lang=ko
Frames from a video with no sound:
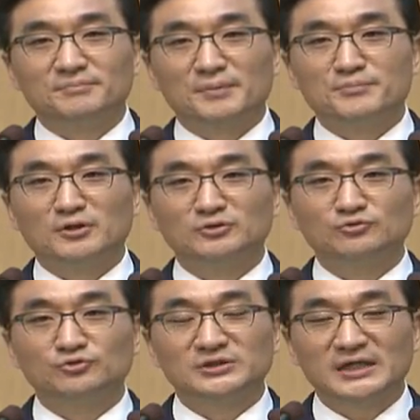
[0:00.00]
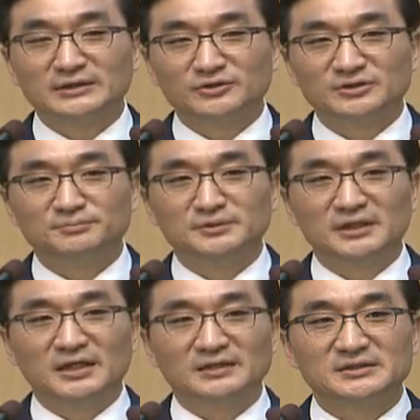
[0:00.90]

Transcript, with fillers: 변명은 구차한 것입니다.